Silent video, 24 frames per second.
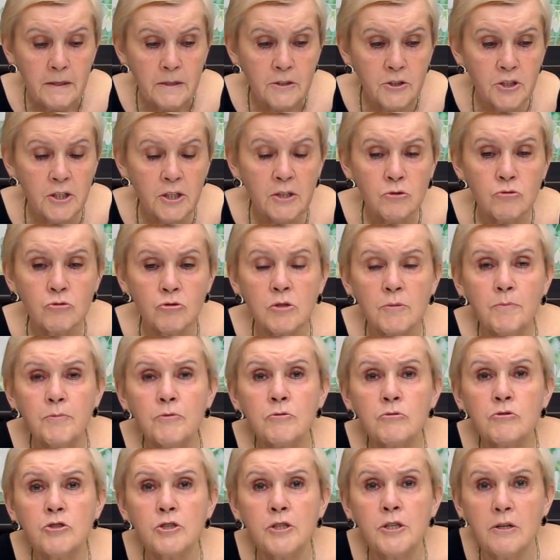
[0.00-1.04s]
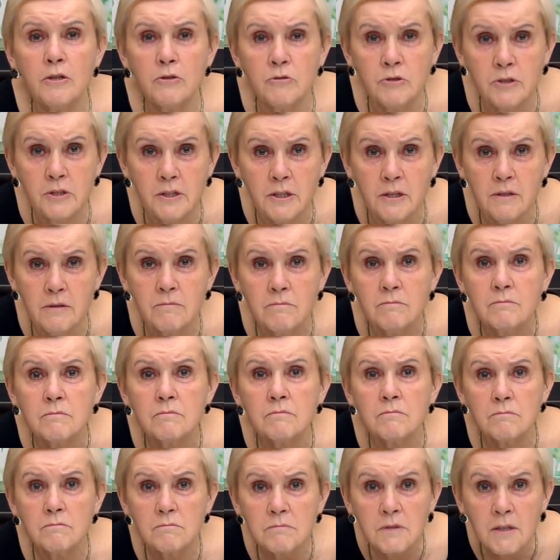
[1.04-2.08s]
Сейчас уже получают день
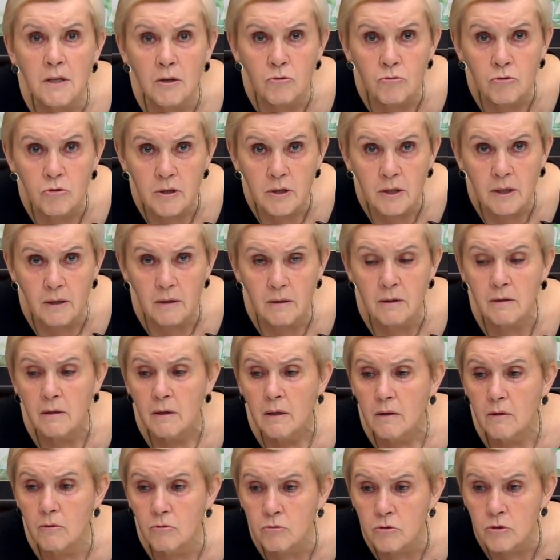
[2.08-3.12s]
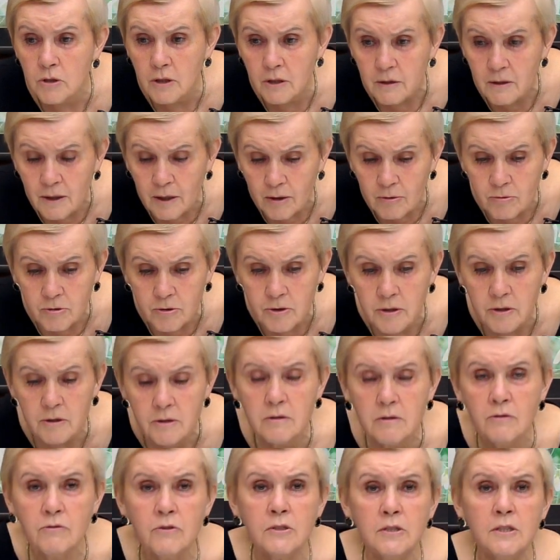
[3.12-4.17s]
такой, как у них на
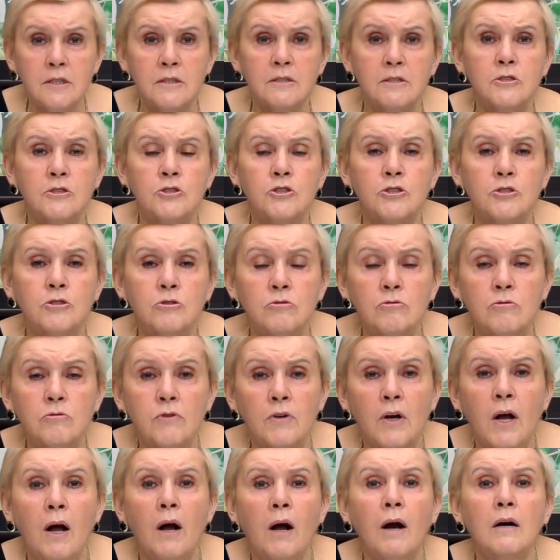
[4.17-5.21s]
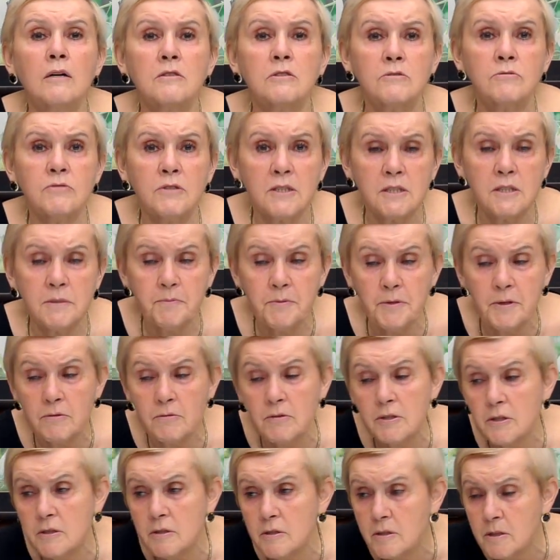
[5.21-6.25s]
родине 12 часов, а с
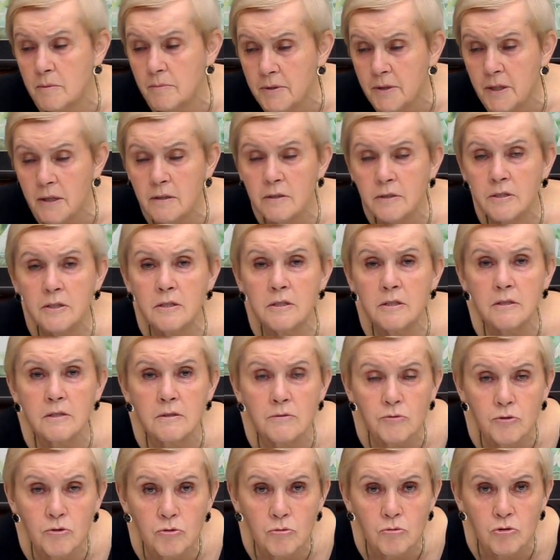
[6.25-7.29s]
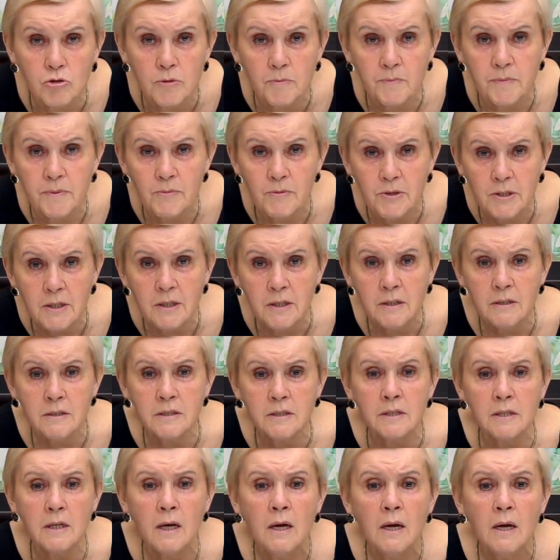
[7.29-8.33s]
21 сентября, естественно, все уже
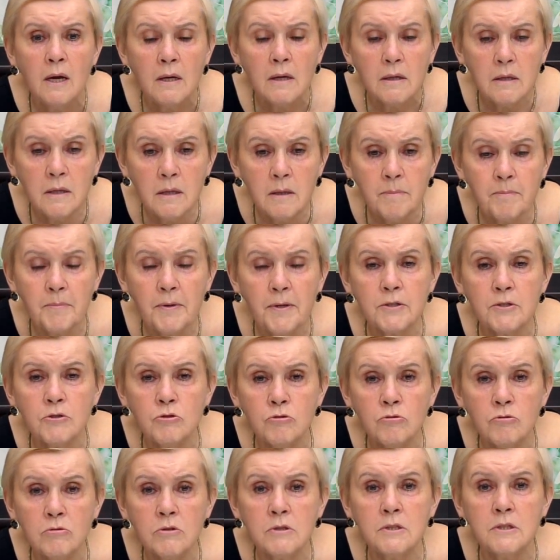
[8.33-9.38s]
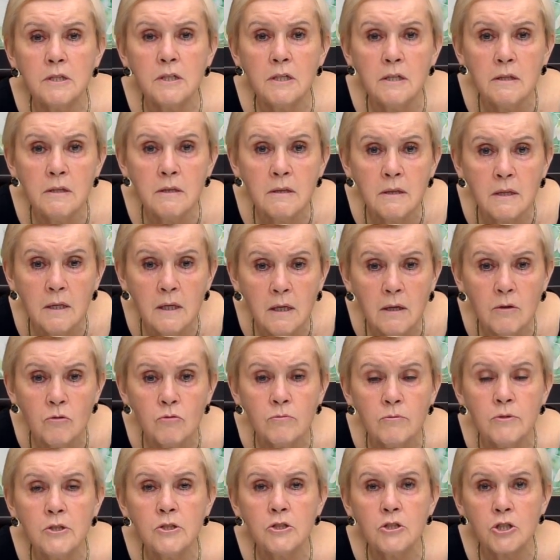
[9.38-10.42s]
поменяется и пойдет день на
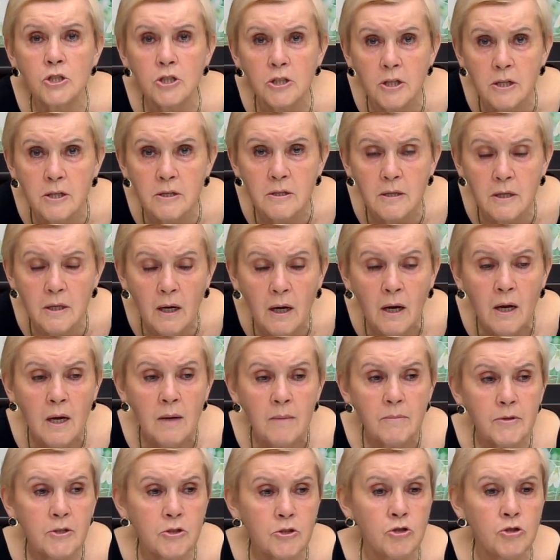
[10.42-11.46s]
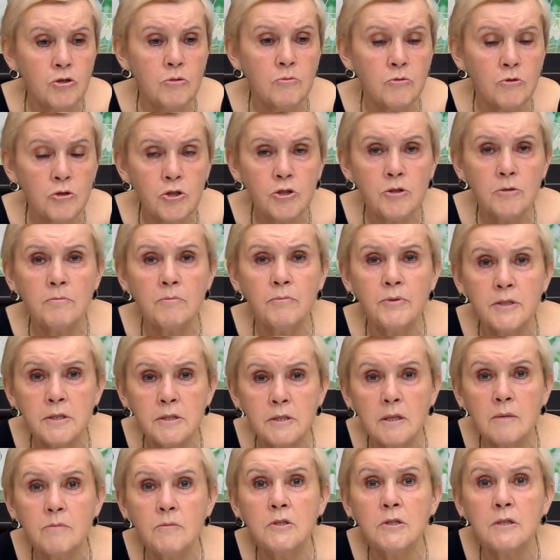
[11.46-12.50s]
уменьшение, причем очень
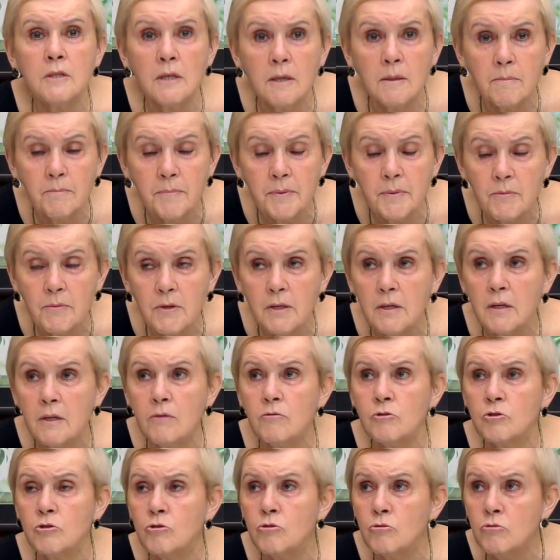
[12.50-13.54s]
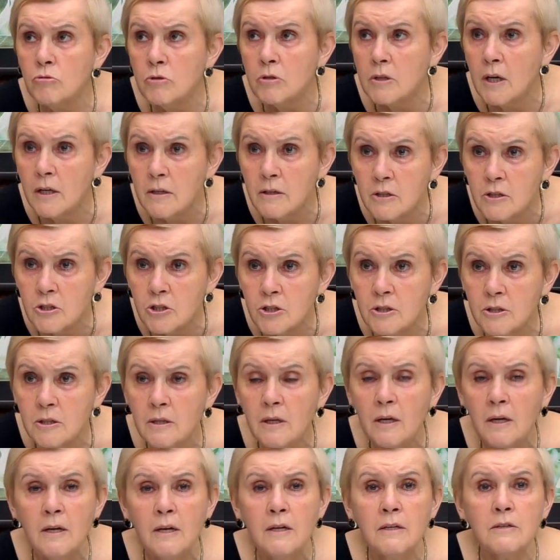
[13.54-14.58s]
быстрыми темпами. И вот тут, конечно,
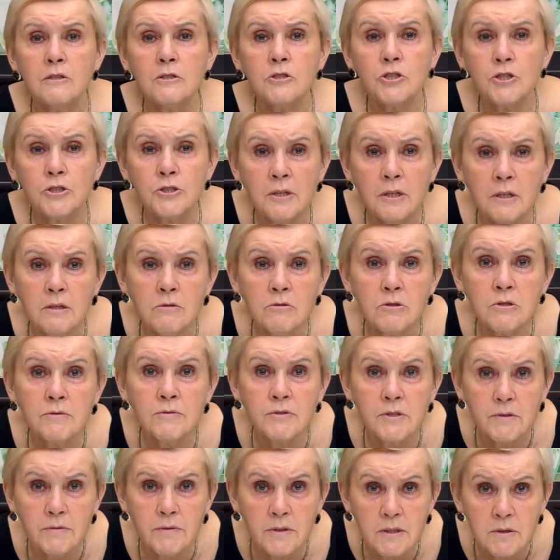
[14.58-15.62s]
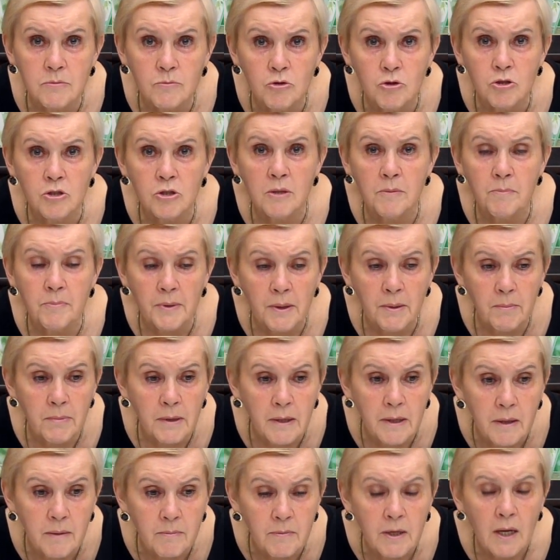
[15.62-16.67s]
начинаются всевозможные
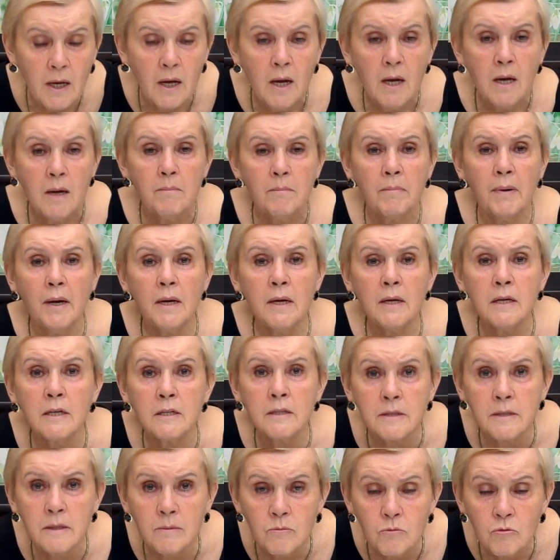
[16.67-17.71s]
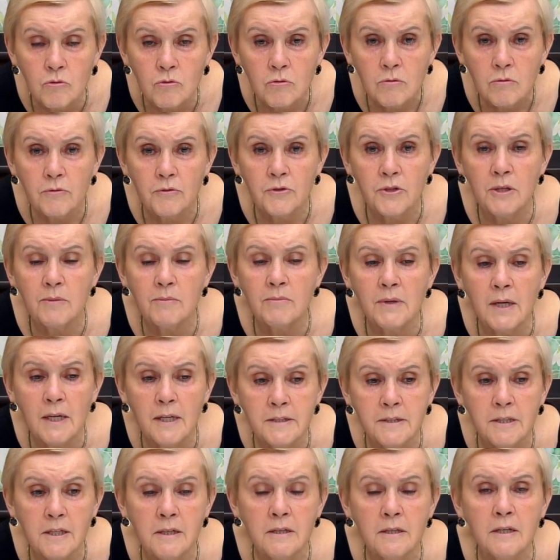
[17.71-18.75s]
проблемы. Поэтому
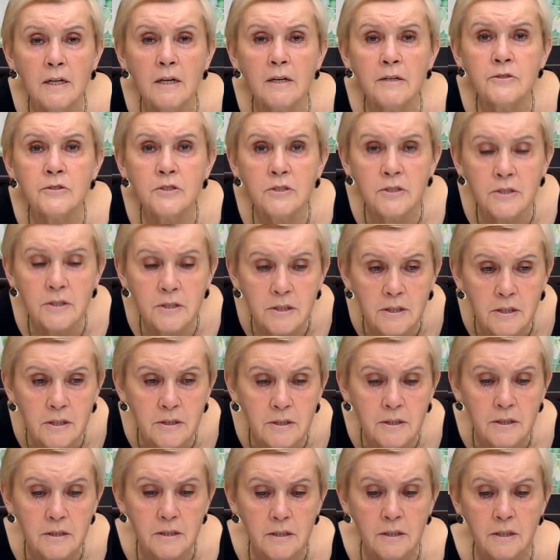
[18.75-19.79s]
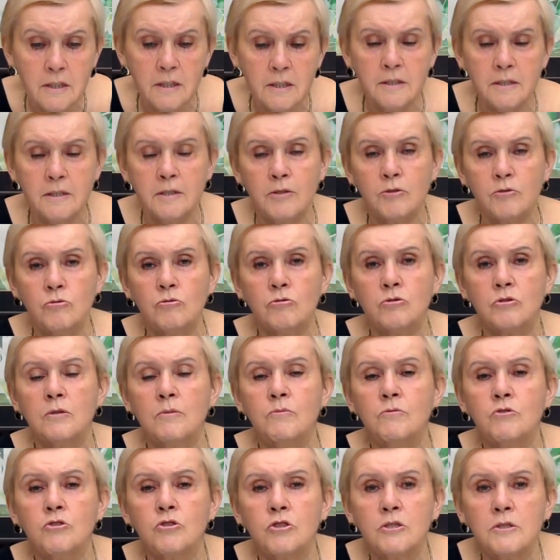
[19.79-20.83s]
внимательно отнеситесь, если кто-то
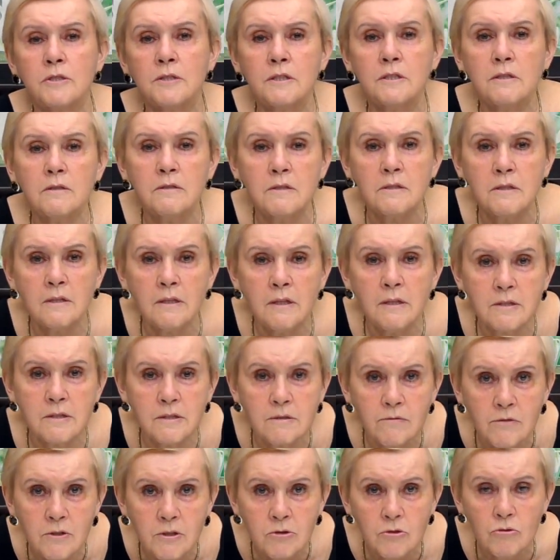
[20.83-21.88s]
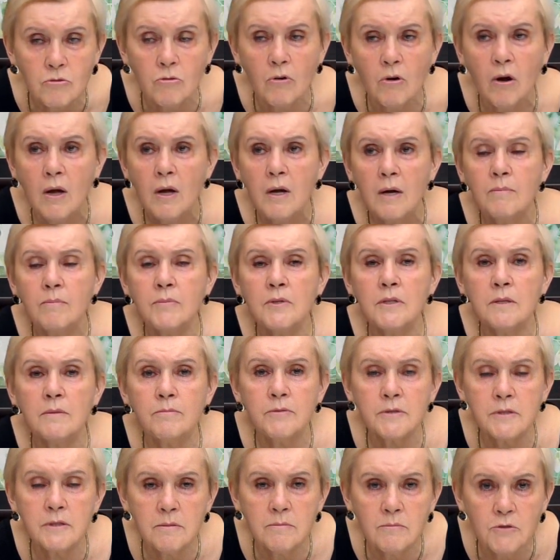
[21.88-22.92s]
может делать досветку, было
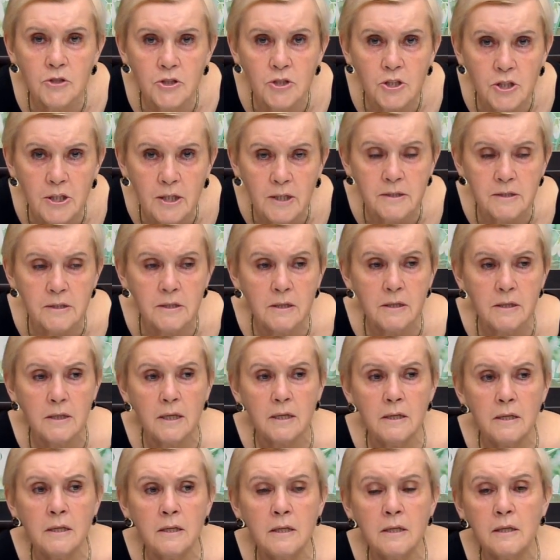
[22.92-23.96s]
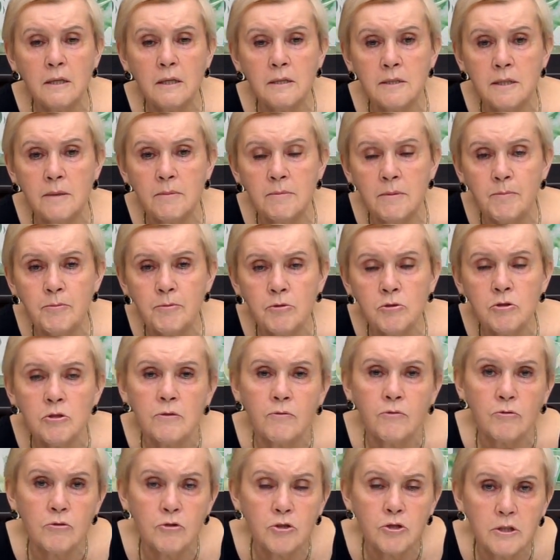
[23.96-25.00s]
бы замечательно. Или хотя бы
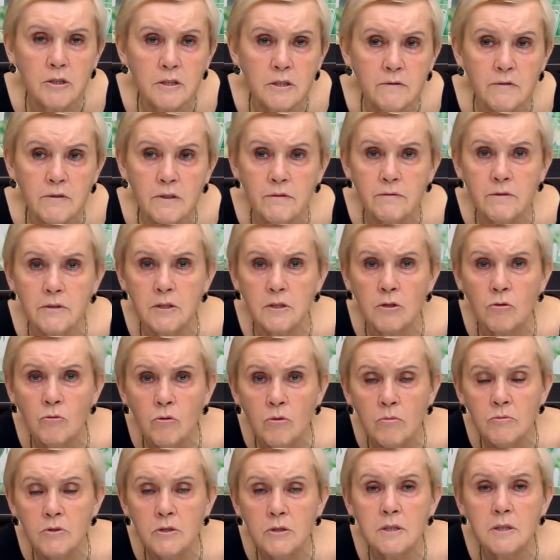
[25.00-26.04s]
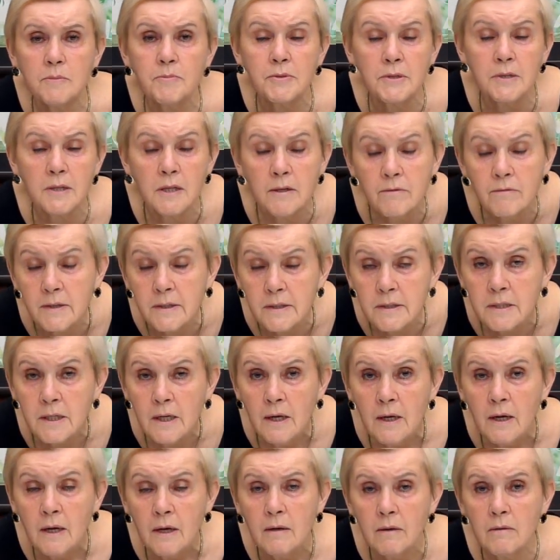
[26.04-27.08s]
просто включать свет в этой комнате и продлевать
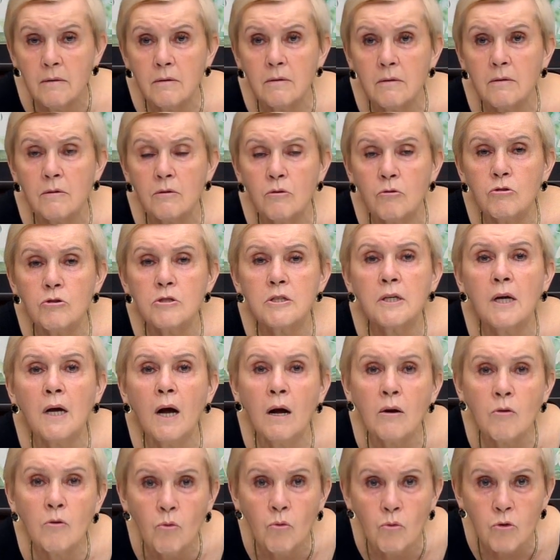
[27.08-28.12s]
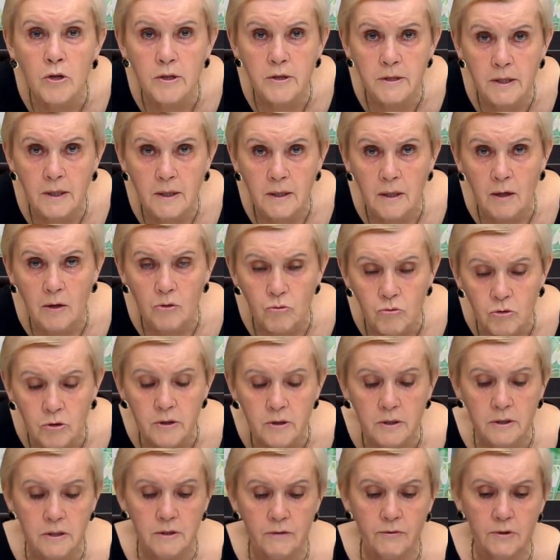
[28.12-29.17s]
э, хоть какой-то,
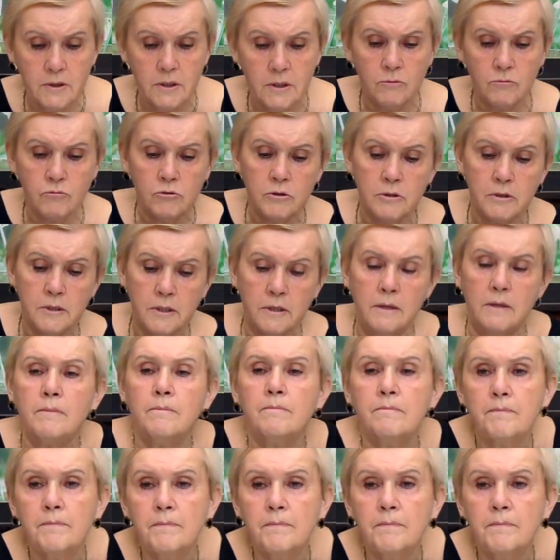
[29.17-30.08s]
какой-то световой день.